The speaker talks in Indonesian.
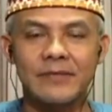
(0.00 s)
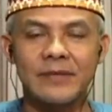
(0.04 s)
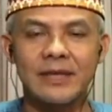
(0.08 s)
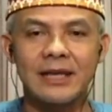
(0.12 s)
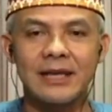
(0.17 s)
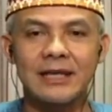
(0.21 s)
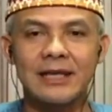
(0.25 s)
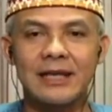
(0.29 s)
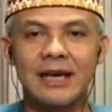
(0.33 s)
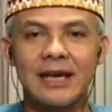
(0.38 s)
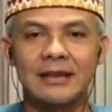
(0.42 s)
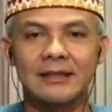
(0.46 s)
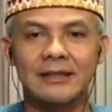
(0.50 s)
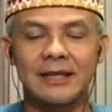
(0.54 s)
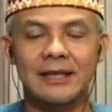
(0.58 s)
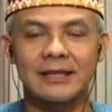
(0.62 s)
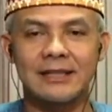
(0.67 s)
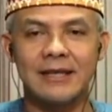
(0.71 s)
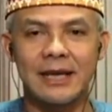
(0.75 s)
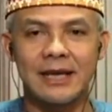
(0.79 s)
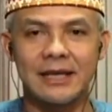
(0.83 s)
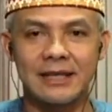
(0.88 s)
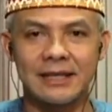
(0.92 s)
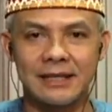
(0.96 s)
Ini yang
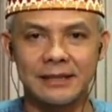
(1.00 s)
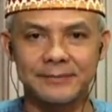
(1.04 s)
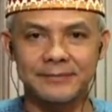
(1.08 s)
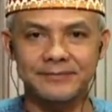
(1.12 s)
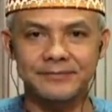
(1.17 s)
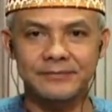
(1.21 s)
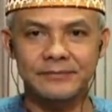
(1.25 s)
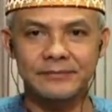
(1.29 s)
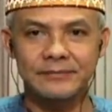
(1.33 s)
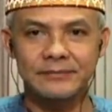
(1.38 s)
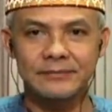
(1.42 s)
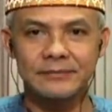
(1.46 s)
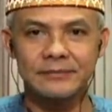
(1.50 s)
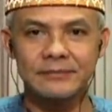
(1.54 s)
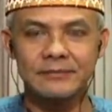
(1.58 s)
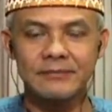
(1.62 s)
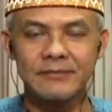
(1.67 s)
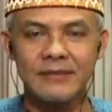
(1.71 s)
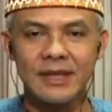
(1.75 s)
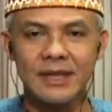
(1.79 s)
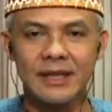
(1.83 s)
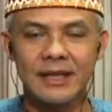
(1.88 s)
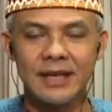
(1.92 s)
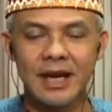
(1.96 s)
terjadi.
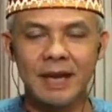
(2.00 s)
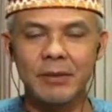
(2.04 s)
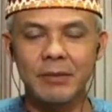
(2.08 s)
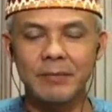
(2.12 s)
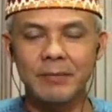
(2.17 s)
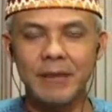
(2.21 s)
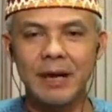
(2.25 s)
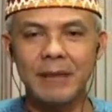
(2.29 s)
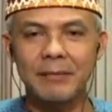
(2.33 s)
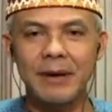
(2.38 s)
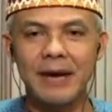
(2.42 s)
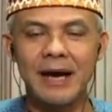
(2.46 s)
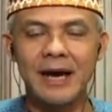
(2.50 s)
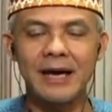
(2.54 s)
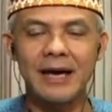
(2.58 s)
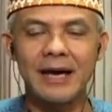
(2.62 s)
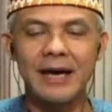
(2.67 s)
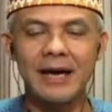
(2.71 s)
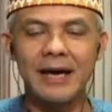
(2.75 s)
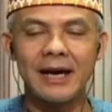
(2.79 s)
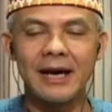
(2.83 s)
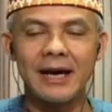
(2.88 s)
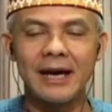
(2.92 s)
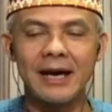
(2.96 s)
Nah, beberapa
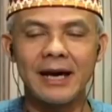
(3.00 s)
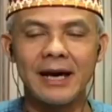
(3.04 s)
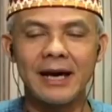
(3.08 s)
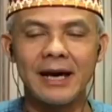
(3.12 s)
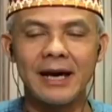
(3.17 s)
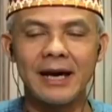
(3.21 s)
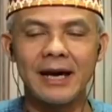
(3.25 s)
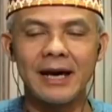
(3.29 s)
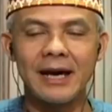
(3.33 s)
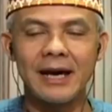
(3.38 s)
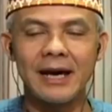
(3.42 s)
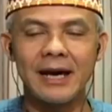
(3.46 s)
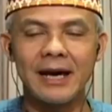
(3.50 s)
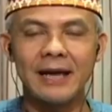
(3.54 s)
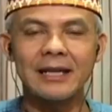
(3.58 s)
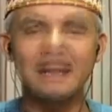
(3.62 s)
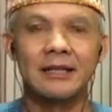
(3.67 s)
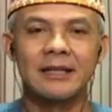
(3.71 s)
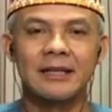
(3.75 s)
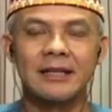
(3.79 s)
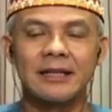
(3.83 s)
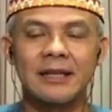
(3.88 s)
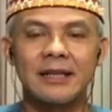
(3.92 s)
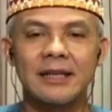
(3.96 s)
hari ini yang menarik,
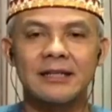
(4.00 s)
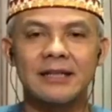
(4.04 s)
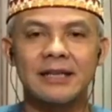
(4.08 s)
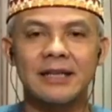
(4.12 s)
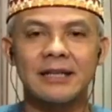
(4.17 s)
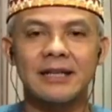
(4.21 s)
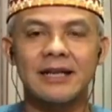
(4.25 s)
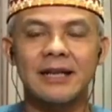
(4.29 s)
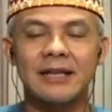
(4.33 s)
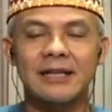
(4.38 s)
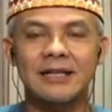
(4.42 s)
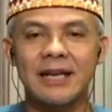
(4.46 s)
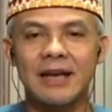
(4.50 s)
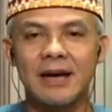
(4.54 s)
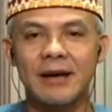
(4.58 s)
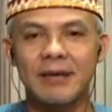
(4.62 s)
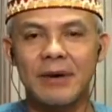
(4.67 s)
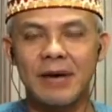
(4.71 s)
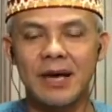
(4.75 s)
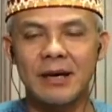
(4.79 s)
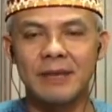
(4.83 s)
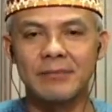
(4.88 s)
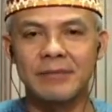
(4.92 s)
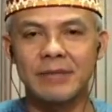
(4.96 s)
saya kira
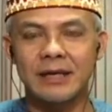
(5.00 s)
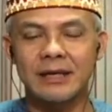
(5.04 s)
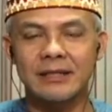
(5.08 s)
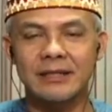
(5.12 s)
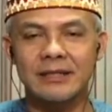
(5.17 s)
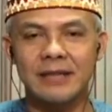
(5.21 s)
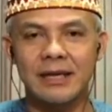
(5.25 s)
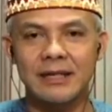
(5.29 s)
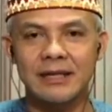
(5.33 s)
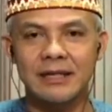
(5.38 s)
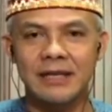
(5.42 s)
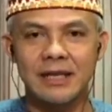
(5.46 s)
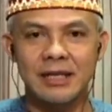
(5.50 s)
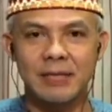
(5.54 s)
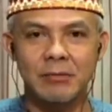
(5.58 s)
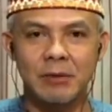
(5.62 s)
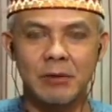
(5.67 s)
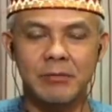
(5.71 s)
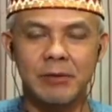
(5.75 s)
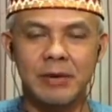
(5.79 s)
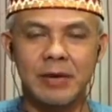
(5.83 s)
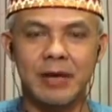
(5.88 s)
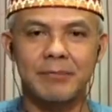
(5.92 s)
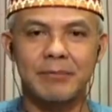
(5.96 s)
sama hampir kejadian di
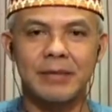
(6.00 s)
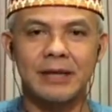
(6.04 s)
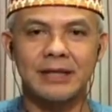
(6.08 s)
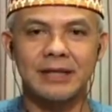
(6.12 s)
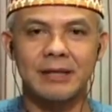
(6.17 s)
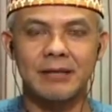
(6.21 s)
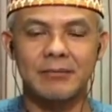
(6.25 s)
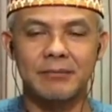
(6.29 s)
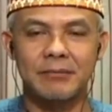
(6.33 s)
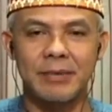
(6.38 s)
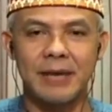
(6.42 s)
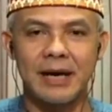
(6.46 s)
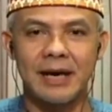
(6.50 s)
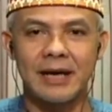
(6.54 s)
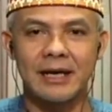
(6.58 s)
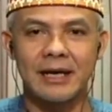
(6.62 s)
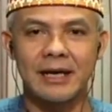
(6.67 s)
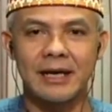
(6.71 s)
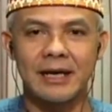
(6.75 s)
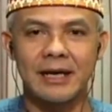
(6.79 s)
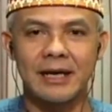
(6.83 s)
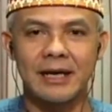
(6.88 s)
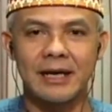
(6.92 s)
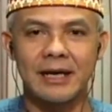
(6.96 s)
beberapa tempat.
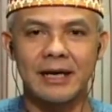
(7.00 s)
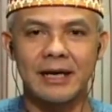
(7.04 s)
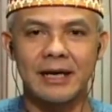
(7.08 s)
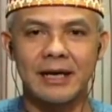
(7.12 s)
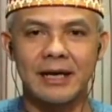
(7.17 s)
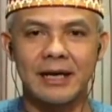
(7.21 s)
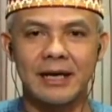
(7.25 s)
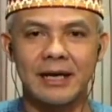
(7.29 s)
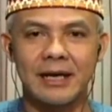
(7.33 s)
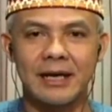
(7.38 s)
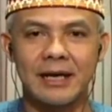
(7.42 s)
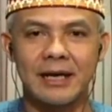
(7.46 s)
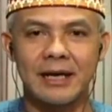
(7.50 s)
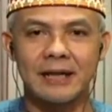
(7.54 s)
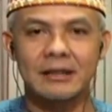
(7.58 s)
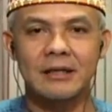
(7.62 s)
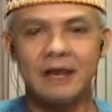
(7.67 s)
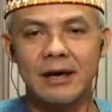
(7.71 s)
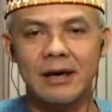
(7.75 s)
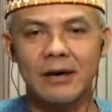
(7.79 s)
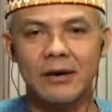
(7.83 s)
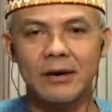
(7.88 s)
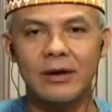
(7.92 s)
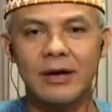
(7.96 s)

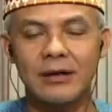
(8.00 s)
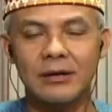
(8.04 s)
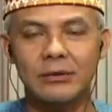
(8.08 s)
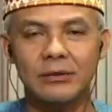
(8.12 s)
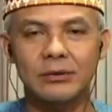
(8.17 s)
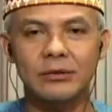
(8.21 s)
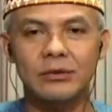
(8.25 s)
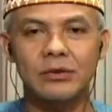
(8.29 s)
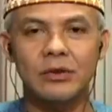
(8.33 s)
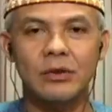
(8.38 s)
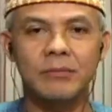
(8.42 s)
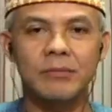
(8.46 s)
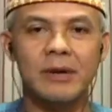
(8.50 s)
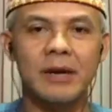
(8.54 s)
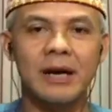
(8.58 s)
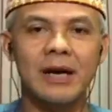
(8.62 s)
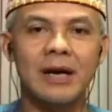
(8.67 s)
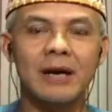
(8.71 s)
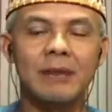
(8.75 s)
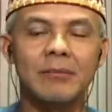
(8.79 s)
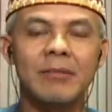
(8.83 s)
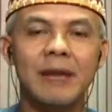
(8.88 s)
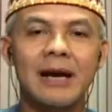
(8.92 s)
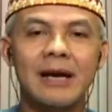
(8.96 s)
Nuansa orang untuk
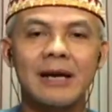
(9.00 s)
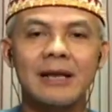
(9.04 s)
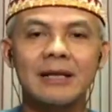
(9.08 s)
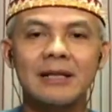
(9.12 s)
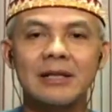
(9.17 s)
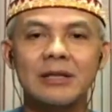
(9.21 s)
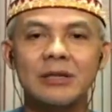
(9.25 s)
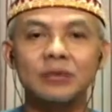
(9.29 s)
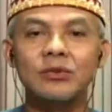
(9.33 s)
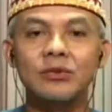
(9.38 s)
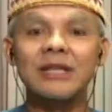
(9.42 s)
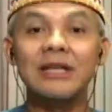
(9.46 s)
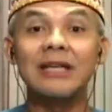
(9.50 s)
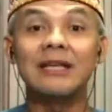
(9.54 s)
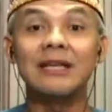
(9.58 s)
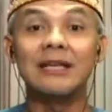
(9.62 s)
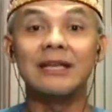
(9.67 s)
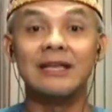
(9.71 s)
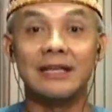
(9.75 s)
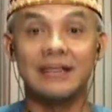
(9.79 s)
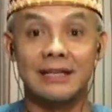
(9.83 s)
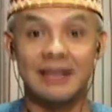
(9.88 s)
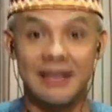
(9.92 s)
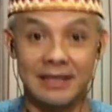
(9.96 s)
berlebaran itu
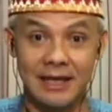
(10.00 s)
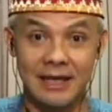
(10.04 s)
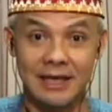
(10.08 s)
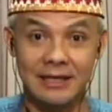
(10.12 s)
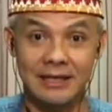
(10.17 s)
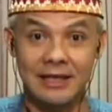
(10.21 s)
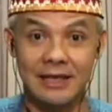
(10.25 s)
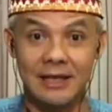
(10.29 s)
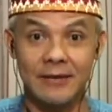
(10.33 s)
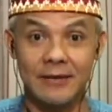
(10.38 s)
tinggi ternyata.